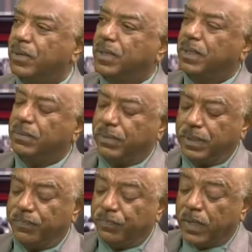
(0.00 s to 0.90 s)
وكذا فيه
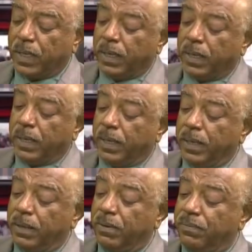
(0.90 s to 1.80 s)

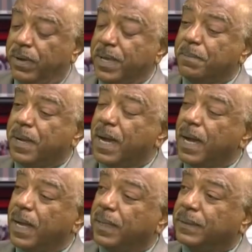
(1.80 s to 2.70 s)

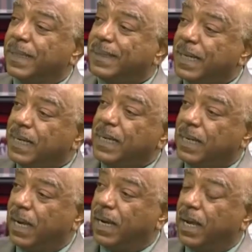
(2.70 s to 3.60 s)
فيبقى ده
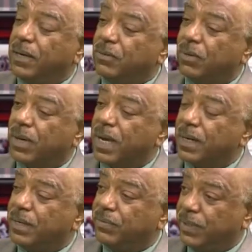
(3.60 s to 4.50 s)
دليل على أن
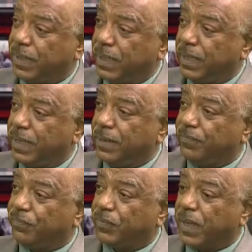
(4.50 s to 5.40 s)
القارة الإفريقية
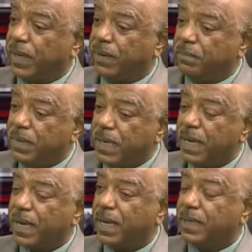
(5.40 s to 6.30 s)
آه،
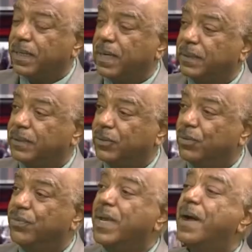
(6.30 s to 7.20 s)
بها خيرات
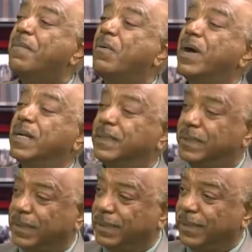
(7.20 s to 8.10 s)
وفيها موارد